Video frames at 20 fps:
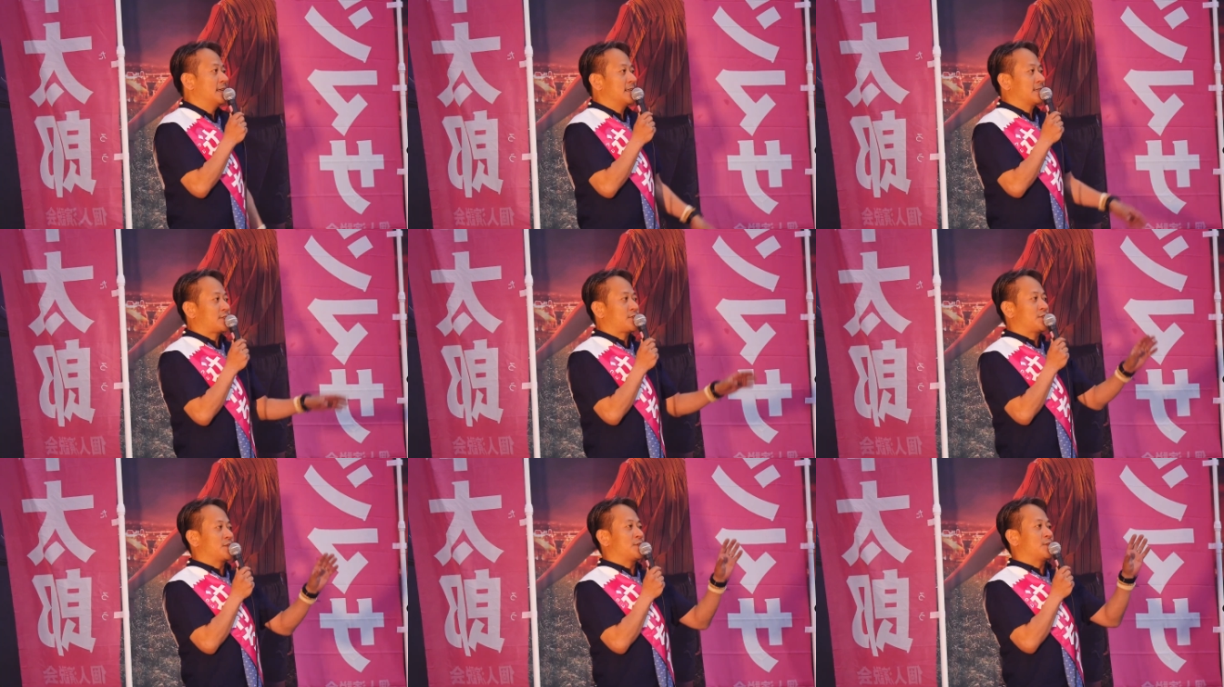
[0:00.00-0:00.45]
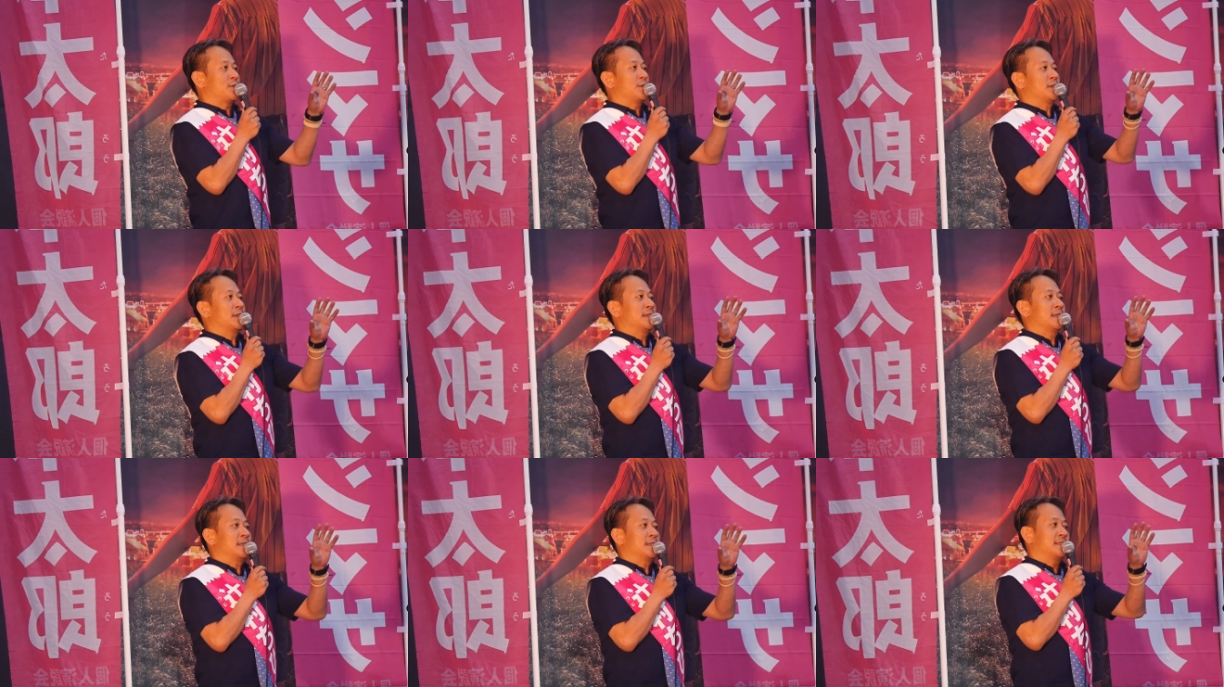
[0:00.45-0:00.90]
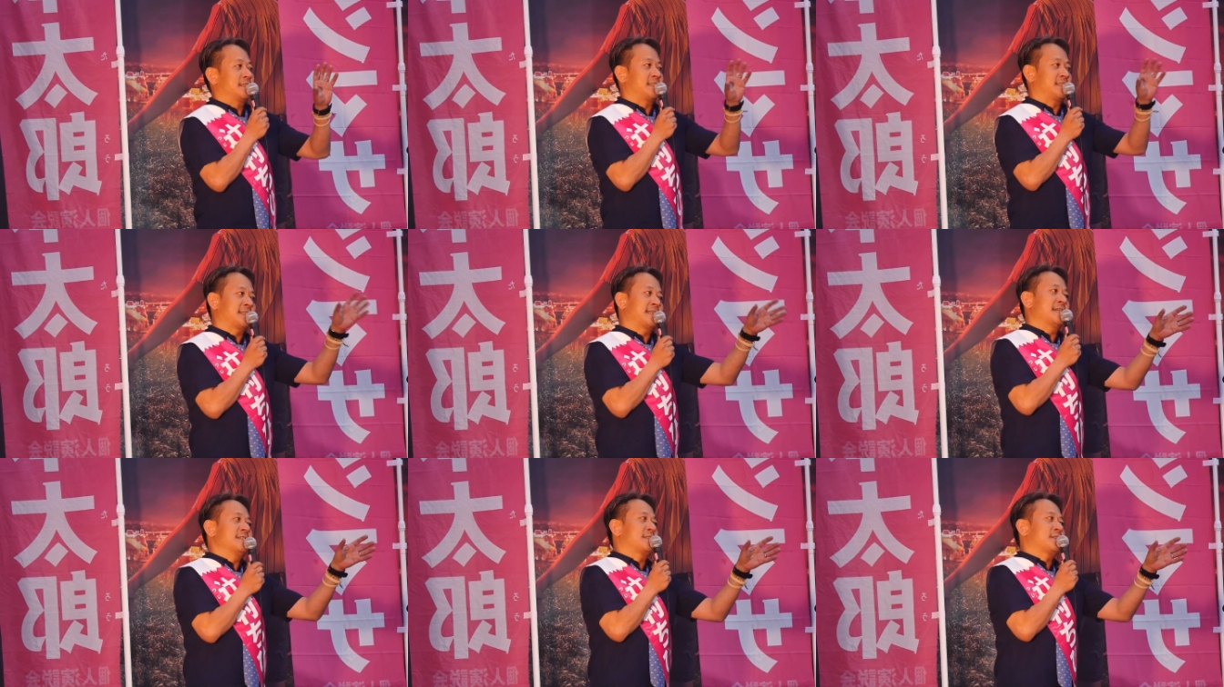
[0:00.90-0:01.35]
その
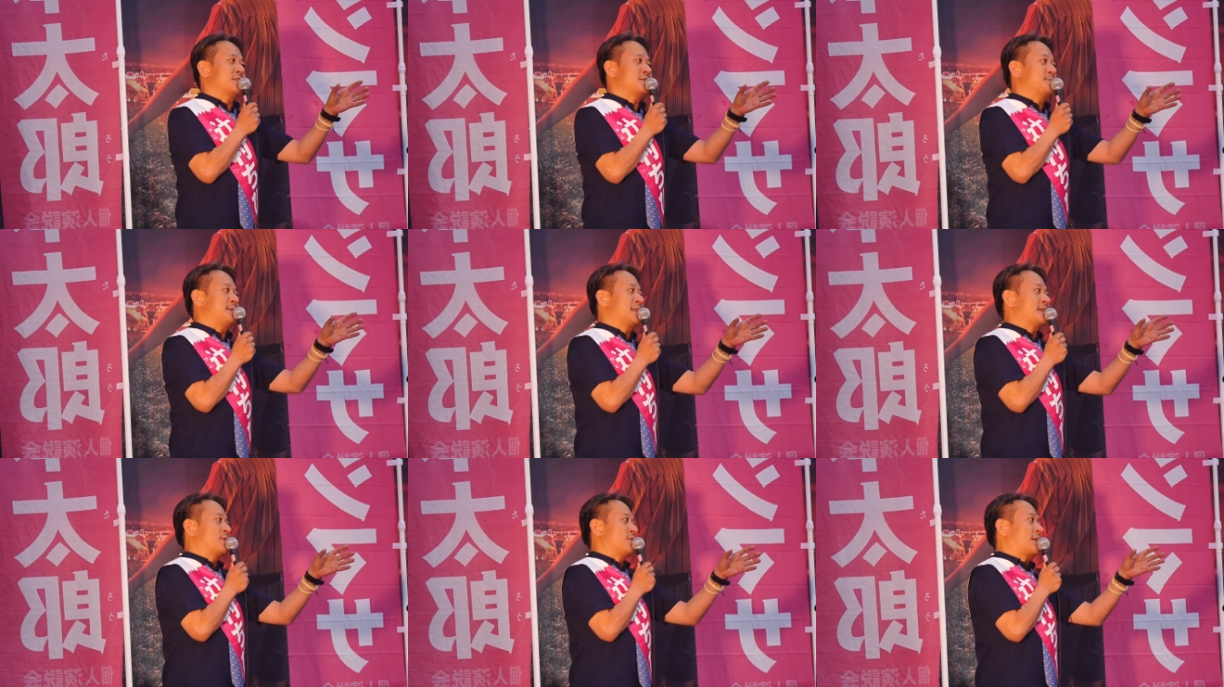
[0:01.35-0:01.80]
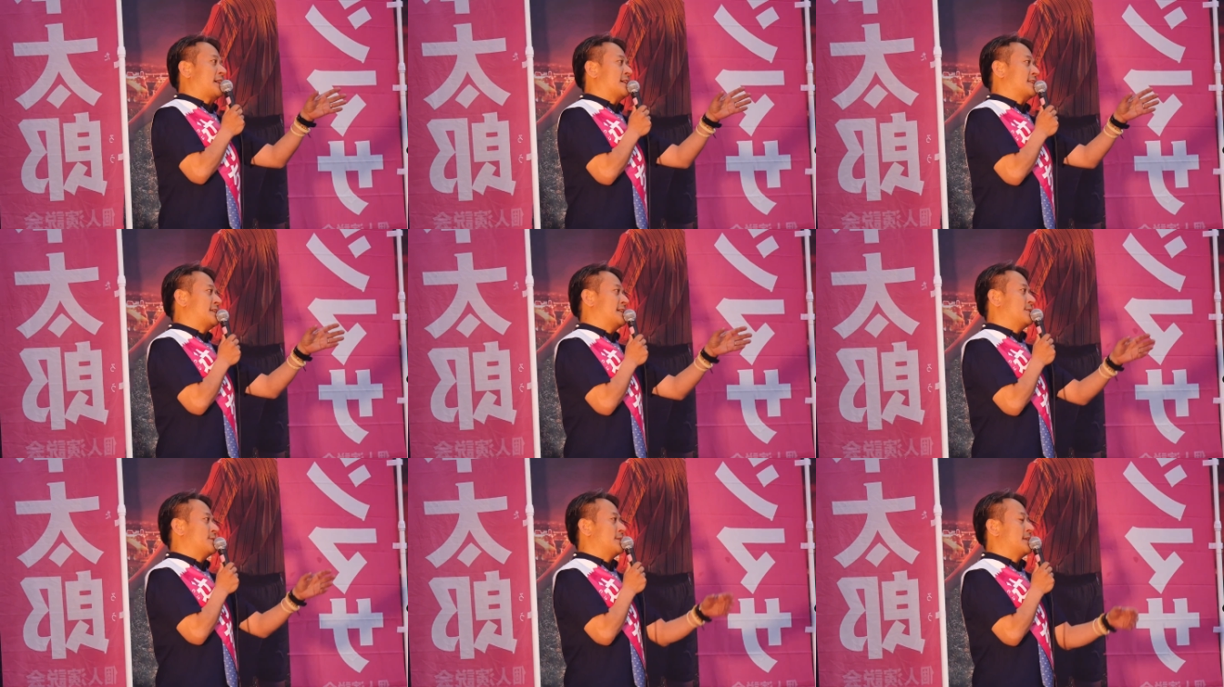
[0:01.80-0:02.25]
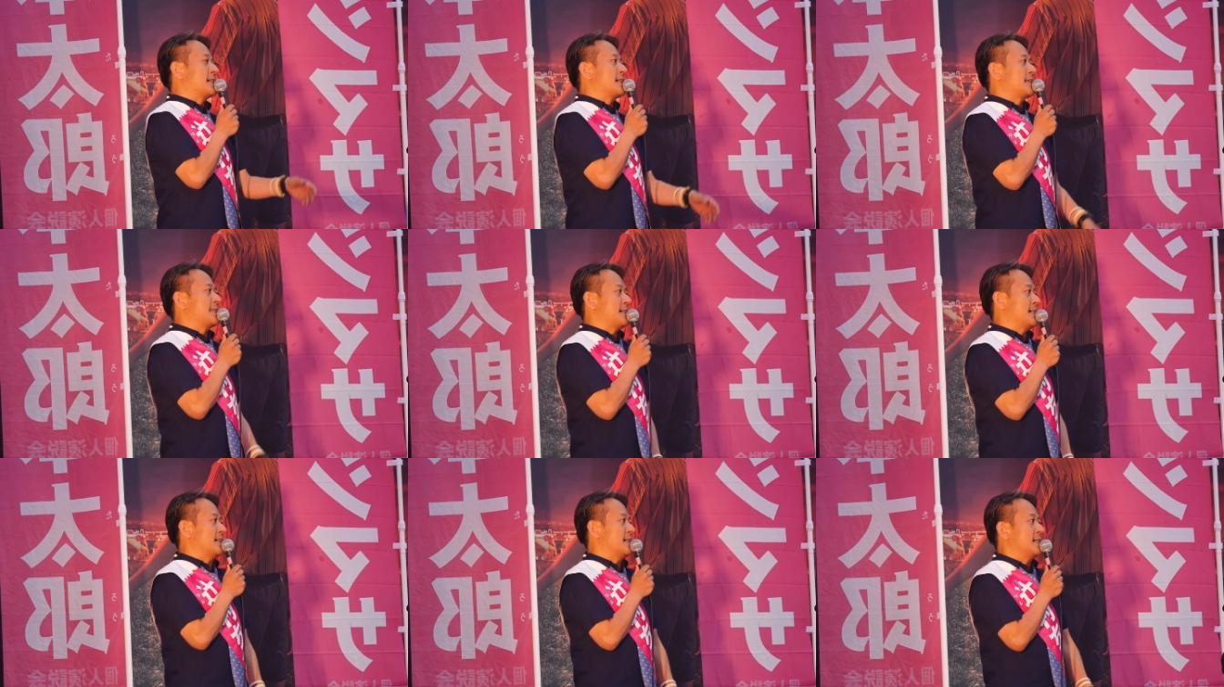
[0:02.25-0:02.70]
実現するまでの過程の
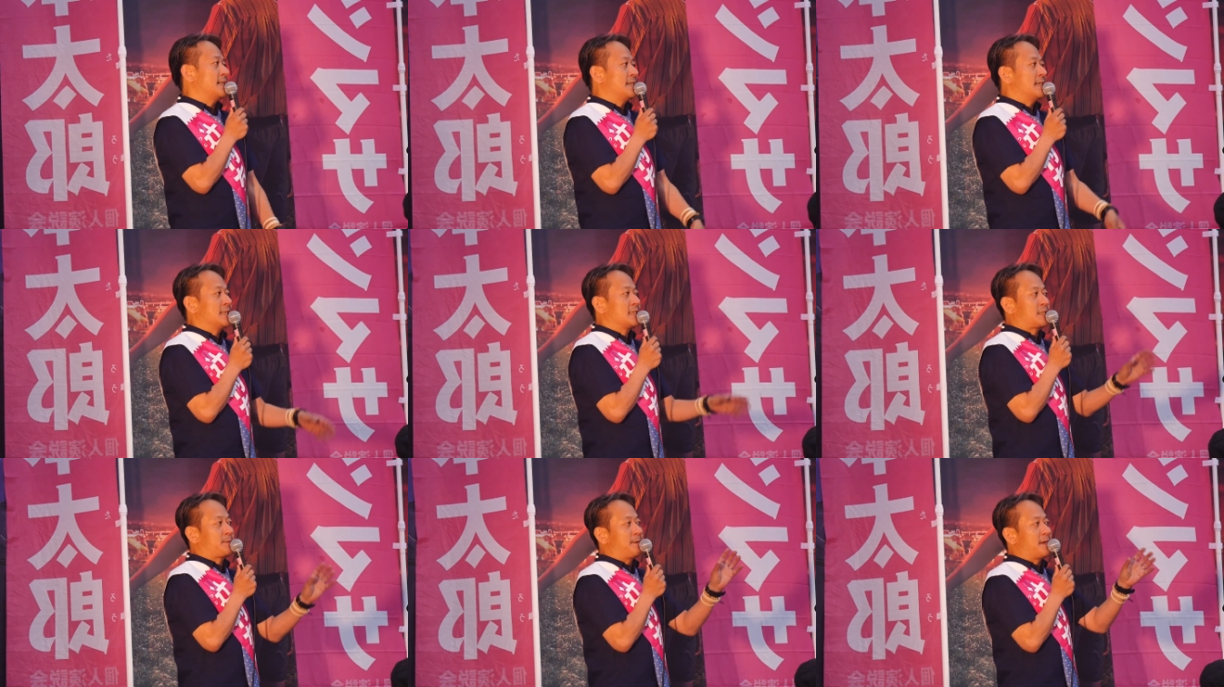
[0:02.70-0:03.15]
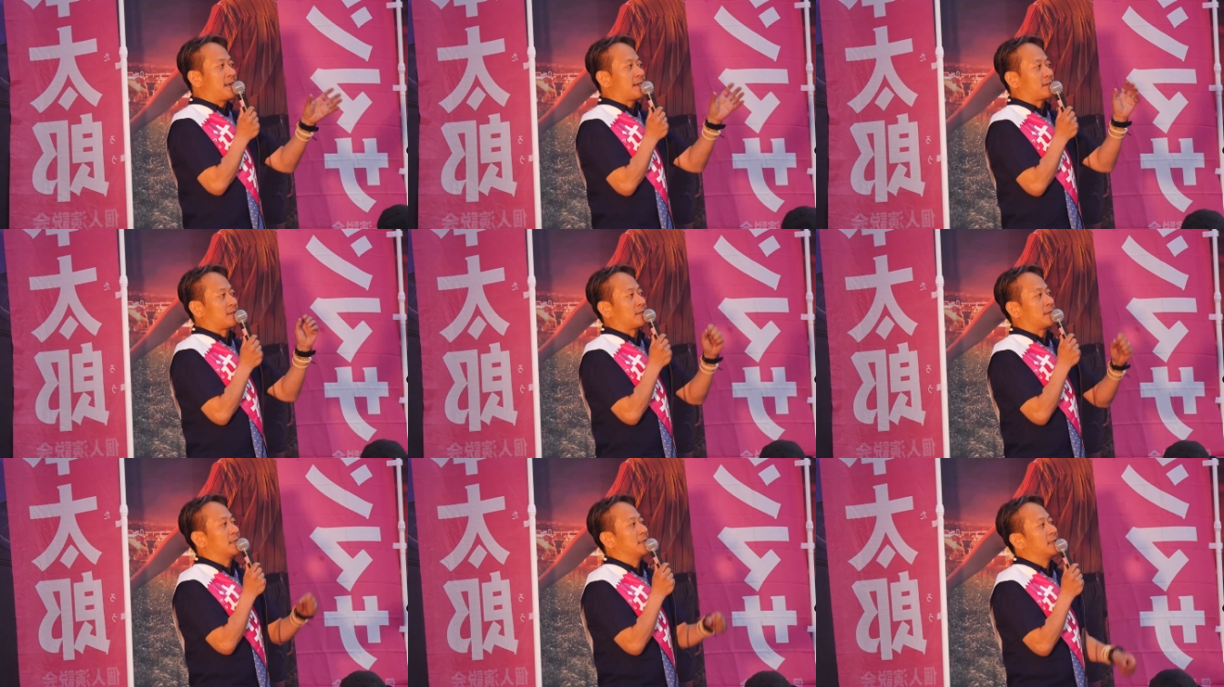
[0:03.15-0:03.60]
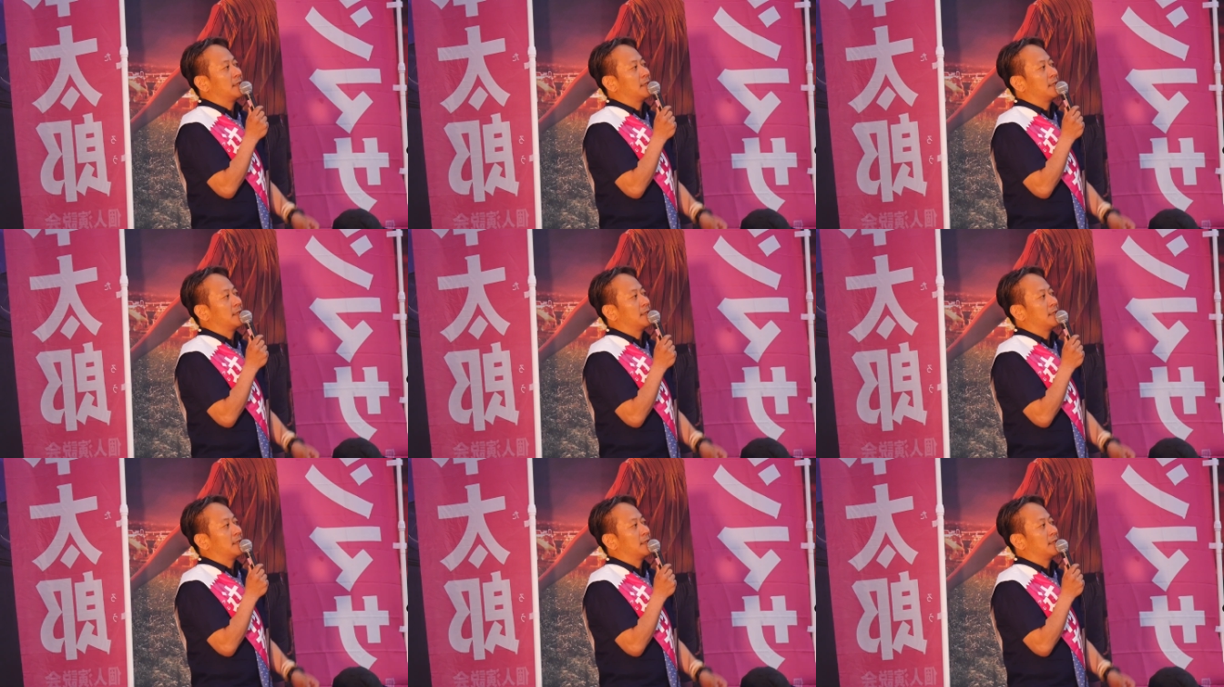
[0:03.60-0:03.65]
中でしばらく